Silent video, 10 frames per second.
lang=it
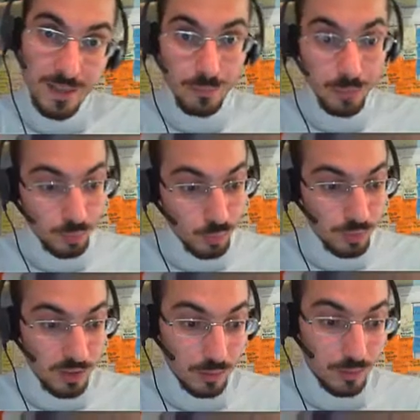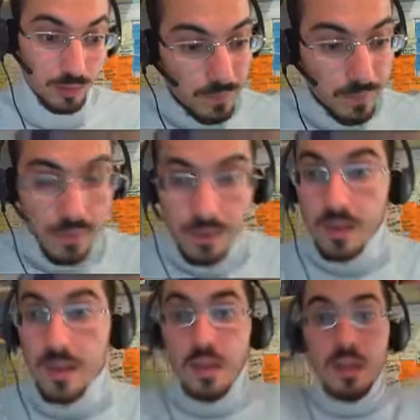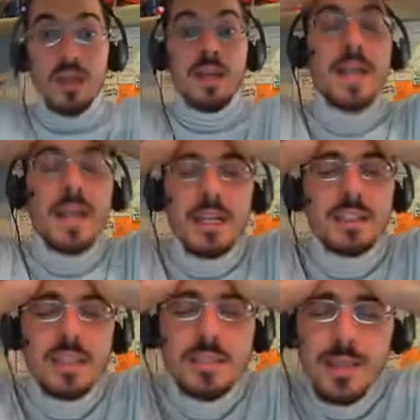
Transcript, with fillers: È un po' stupida come cosa. Ragazzi